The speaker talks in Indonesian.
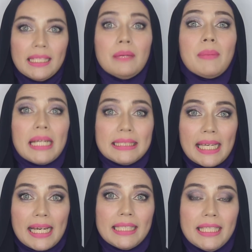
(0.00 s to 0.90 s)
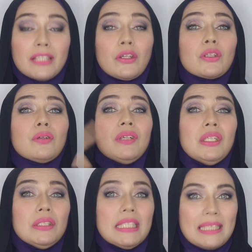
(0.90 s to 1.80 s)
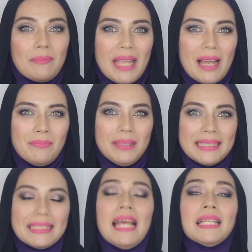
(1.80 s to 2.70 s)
Gimana caranya? Tonton videonya sampai habis.